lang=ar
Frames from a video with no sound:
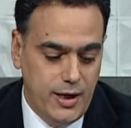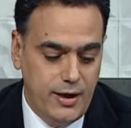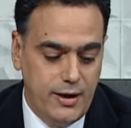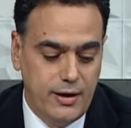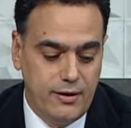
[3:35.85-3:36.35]

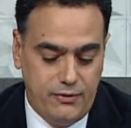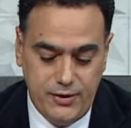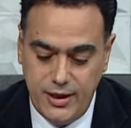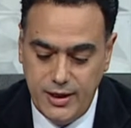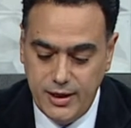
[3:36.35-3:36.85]
آه،
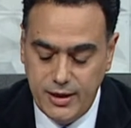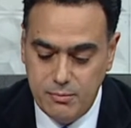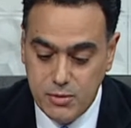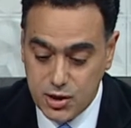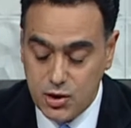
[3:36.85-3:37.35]
في
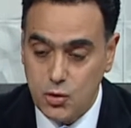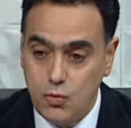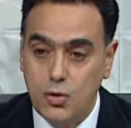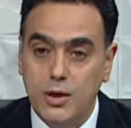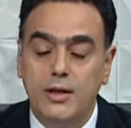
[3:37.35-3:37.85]
مصر
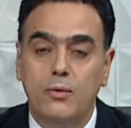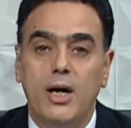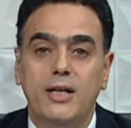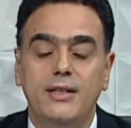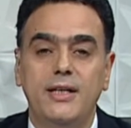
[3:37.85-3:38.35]

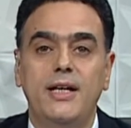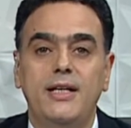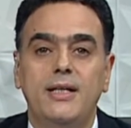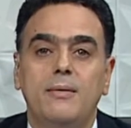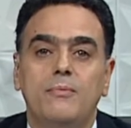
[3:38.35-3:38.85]
وقد ايه
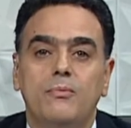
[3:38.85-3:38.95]
احنا